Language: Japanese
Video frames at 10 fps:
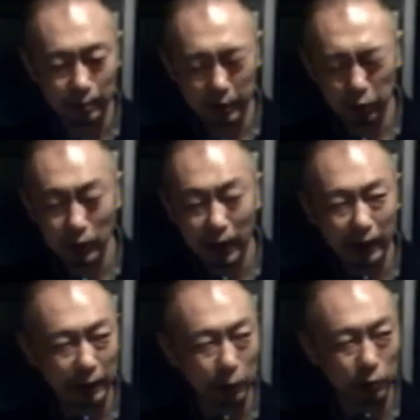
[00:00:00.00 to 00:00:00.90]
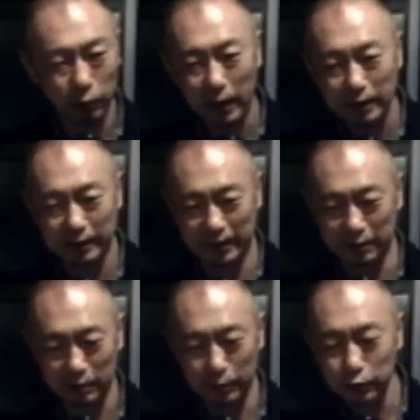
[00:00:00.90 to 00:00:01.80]
あその流れで今度
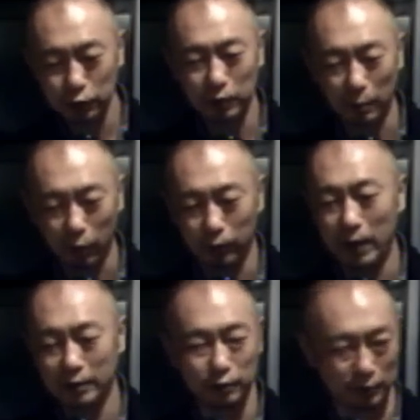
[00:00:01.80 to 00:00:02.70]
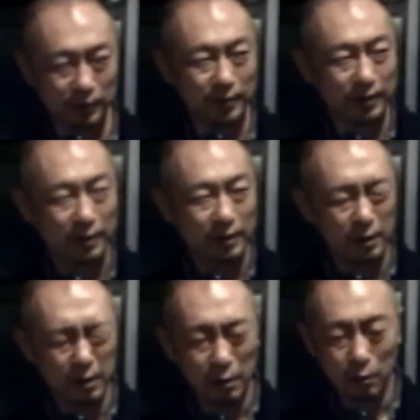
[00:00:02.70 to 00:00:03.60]
ファンキー、フュージョンよりもファンク、ファンク
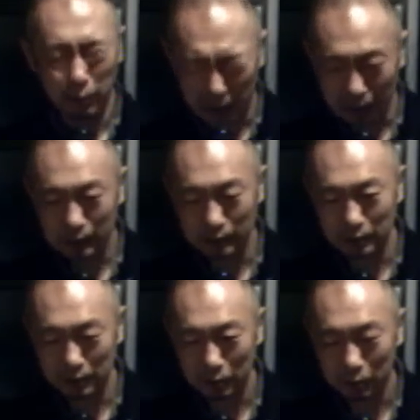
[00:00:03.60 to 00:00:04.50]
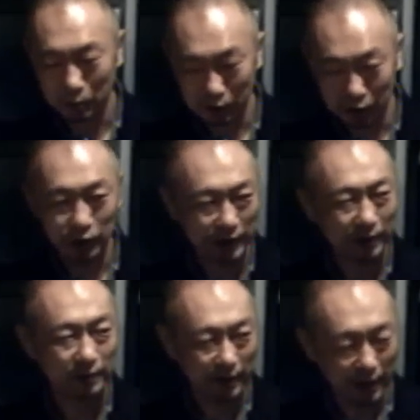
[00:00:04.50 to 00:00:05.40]
的な、ファンクをこう追求した
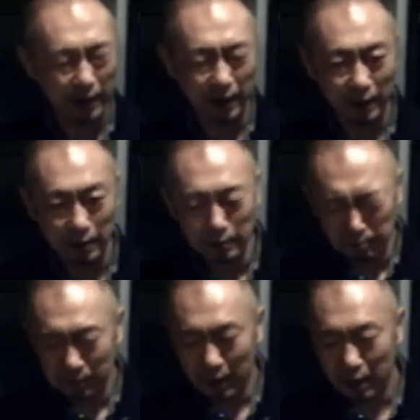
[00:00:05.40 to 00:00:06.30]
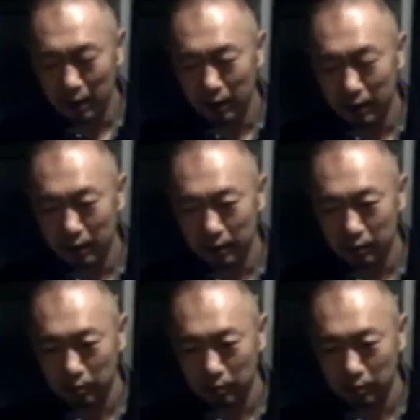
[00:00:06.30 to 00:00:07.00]
くて、